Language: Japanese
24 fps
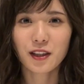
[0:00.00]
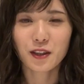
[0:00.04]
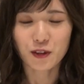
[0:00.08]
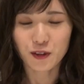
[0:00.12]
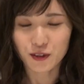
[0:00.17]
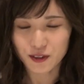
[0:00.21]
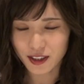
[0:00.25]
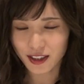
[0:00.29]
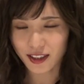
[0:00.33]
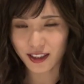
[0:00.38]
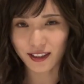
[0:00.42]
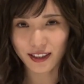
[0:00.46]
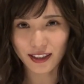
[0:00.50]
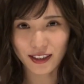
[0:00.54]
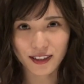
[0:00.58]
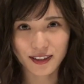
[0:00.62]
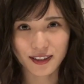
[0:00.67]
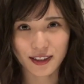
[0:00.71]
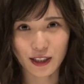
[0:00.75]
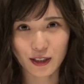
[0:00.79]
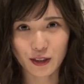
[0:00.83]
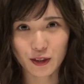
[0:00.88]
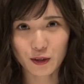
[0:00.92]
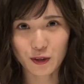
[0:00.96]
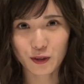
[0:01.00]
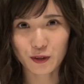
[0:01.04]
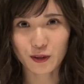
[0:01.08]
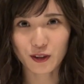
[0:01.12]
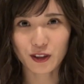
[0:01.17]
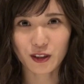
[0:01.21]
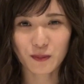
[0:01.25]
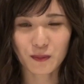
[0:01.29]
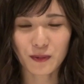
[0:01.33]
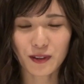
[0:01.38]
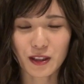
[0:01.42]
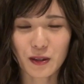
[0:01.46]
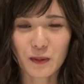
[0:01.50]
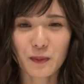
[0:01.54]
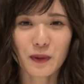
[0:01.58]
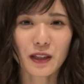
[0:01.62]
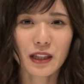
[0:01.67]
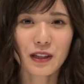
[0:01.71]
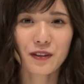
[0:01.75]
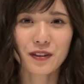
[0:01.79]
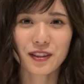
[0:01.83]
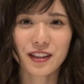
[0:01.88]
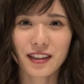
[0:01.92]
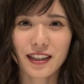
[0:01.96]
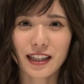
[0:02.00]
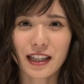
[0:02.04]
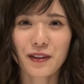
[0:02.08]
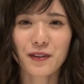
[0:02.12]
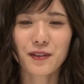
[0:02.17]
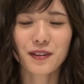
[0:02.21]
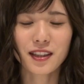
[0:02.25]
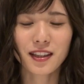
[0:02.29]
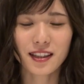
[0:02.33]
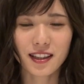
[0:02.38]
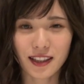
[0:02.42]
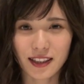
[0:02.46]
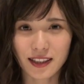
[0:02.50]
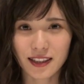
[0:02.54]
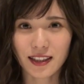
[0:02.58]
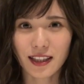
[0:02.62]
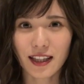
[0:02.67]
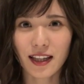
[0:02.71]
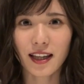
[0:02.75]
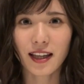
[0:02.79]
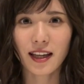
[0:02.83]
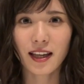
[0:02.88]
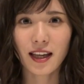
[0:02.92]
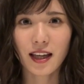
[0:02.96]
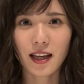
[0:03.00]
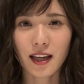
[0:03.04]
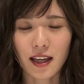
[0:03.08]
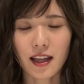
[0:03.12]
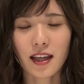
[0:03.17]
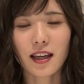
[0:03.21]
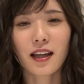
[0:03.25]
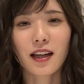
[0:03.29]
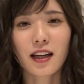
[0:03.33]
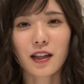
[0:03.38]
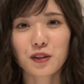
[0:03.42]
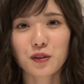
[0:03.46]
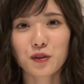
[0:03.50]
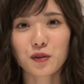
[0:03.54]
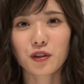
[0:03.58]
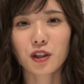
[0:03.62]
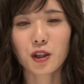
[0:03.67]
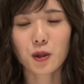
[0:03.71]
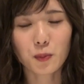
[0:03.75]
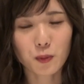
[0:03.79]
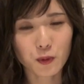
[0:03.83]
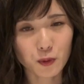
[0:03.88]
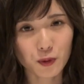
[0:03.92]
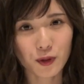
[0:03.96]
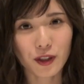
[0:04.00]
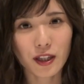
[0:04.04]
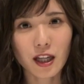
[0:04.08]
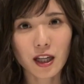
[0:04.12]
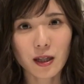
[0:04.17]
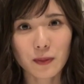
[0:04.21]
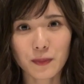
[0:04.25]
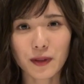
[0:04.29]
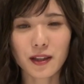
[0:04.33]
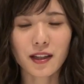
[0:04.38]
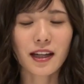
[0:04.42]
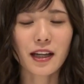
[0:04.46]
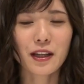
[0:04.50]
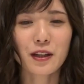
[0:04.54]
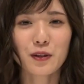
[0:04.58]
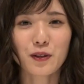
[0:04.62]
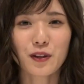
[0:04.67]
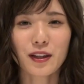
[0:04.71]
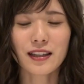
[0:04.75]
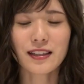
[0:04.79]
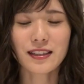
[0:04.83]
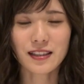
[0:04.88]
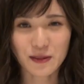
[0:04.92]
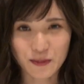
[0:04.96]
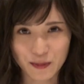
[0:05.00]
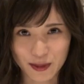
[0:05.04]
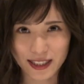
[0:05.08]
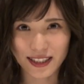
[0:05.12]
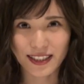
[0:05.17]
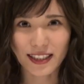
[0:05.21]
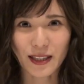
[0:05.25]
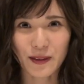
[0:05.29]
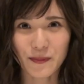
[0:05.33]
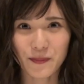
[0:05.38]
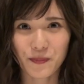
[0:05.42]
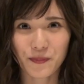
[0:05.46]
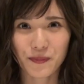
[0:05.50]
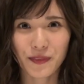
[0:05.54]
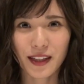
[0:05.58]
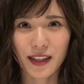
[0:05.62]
こんなにたくさんの人に見てもらう機会をいただいて、映画の希望や未来を感じました。